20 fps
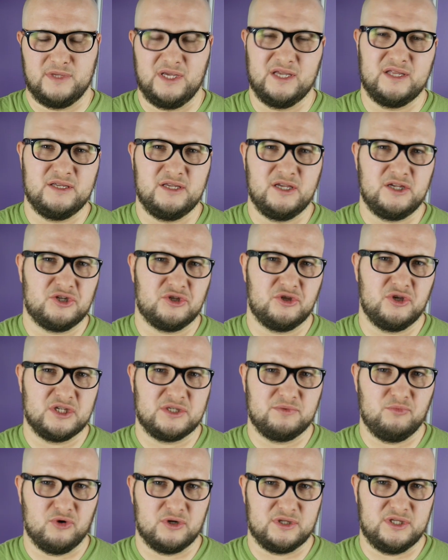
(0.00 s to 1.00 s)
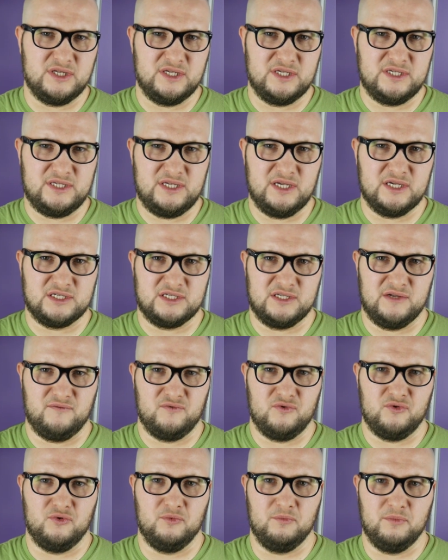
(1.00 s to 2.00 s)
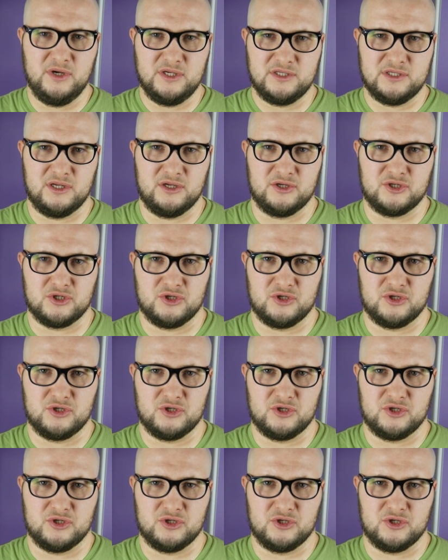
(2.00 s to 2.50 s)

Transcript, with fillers: Я надеюсь, что я смог донести основную мысль,